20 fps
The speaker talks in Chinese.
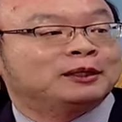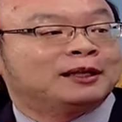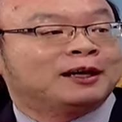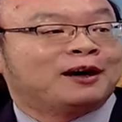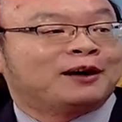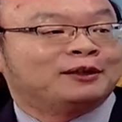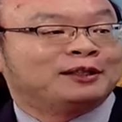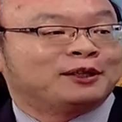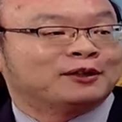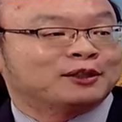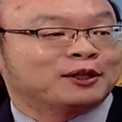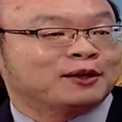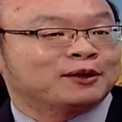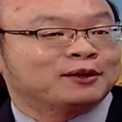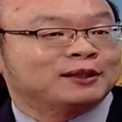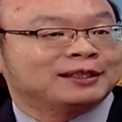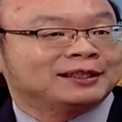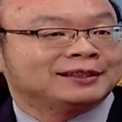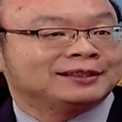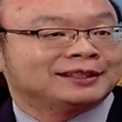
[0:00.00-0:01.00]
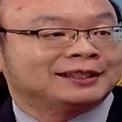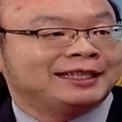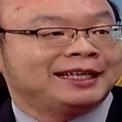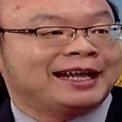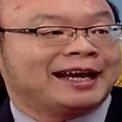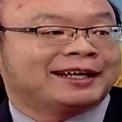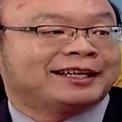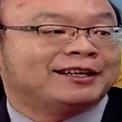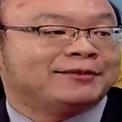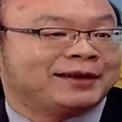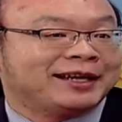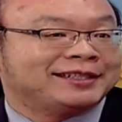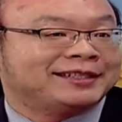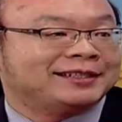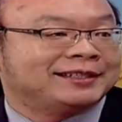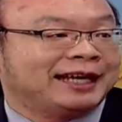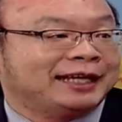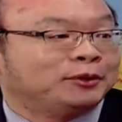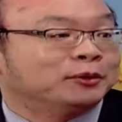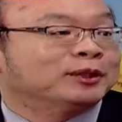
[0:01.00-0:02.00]
哦，你有时候吃一两颗没
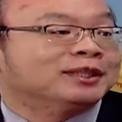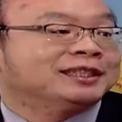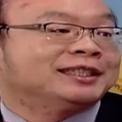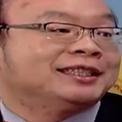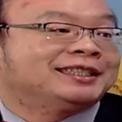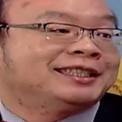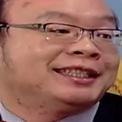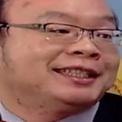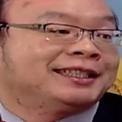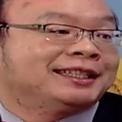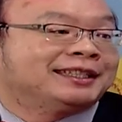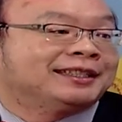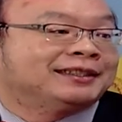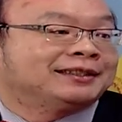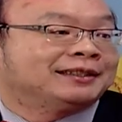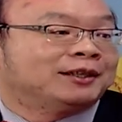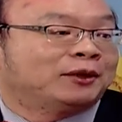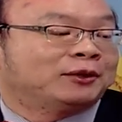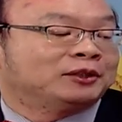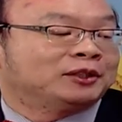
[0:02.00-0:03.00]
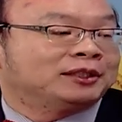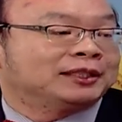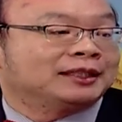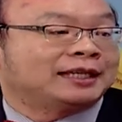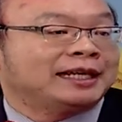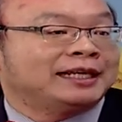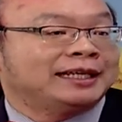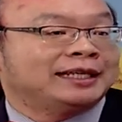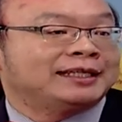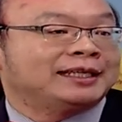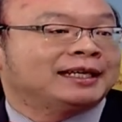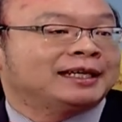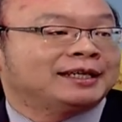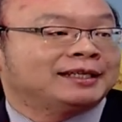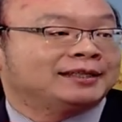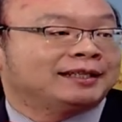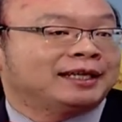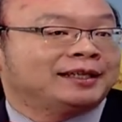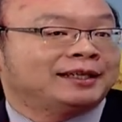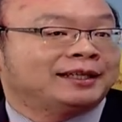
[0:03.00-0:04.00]
事，哎，多吃几颗哦，就是跟你
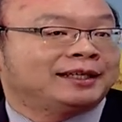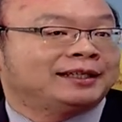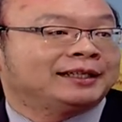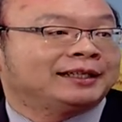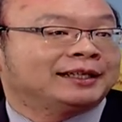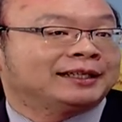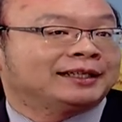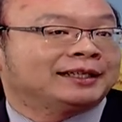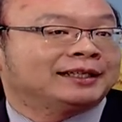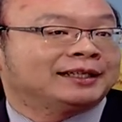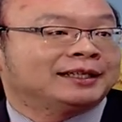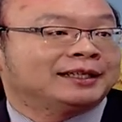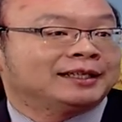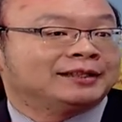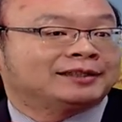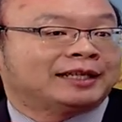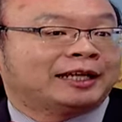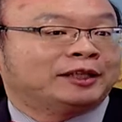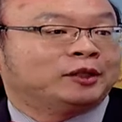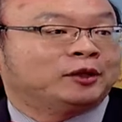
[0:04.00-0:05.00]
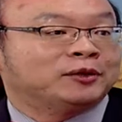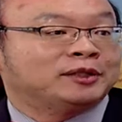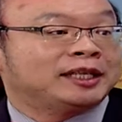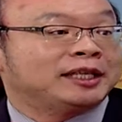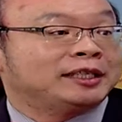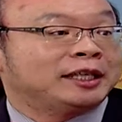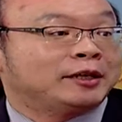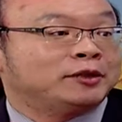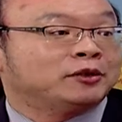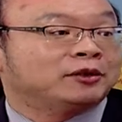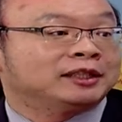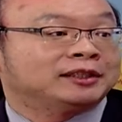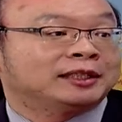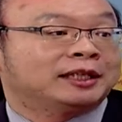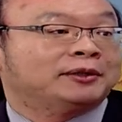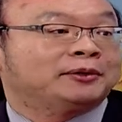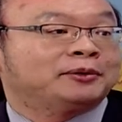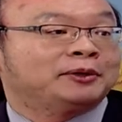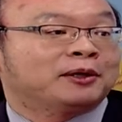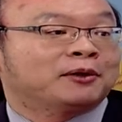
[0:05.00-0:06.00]
身体的那个蚕豆症严重的
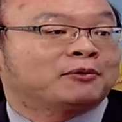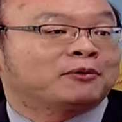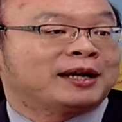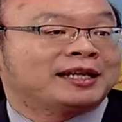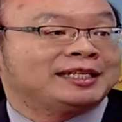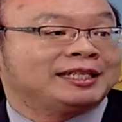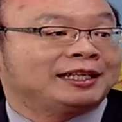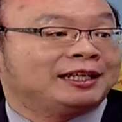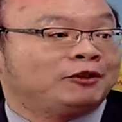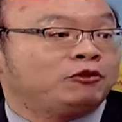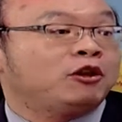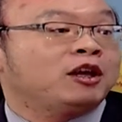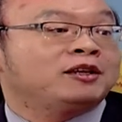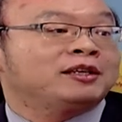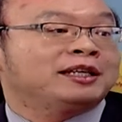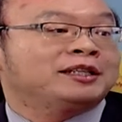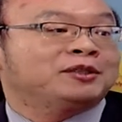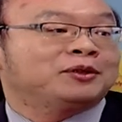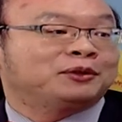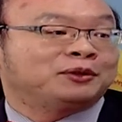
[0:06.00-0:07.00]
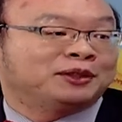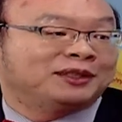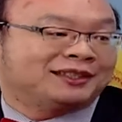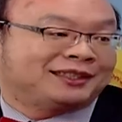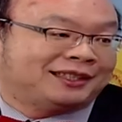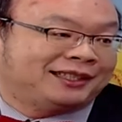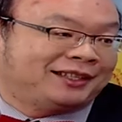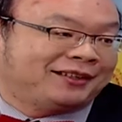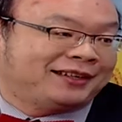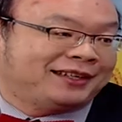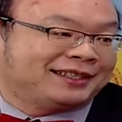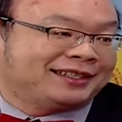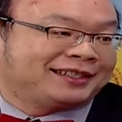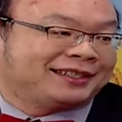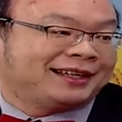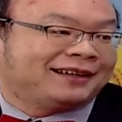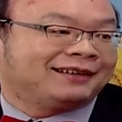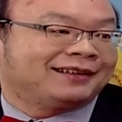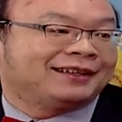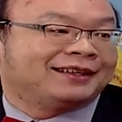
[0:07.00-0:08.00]
程度有关系。你越严重，你就吃的越
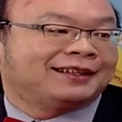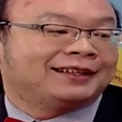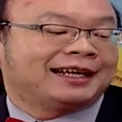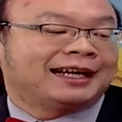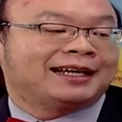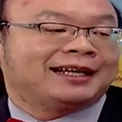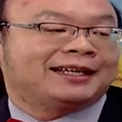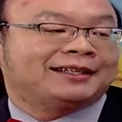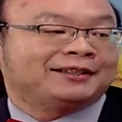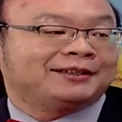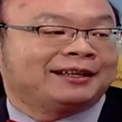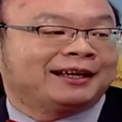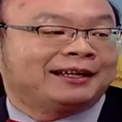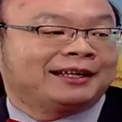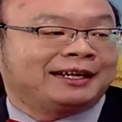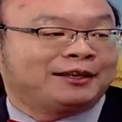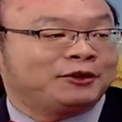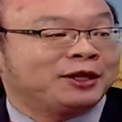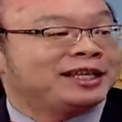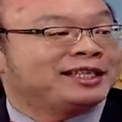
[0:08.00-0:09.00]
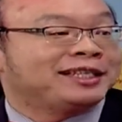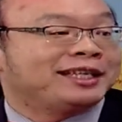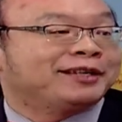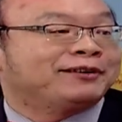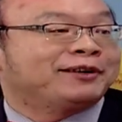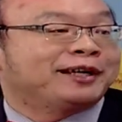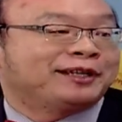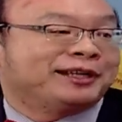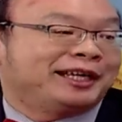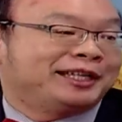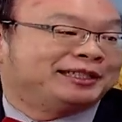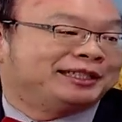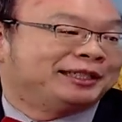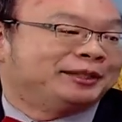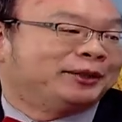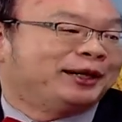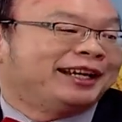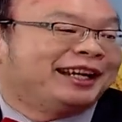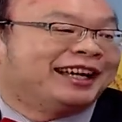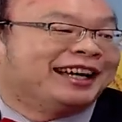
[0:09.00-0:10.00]
少。啊，那那你越轻微，也可以吃
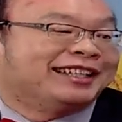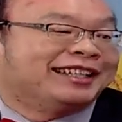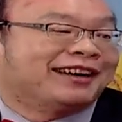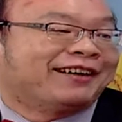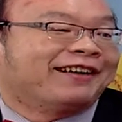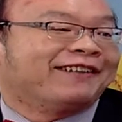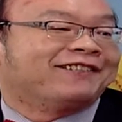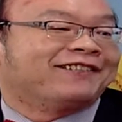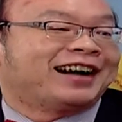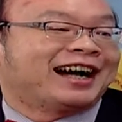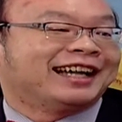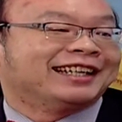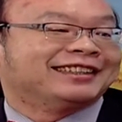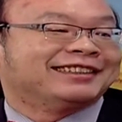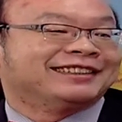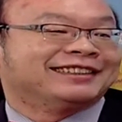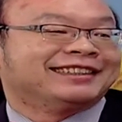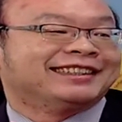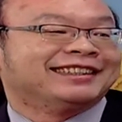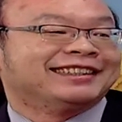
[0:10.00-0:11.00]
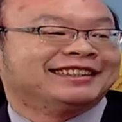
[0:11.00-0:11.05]
多一点才会发作。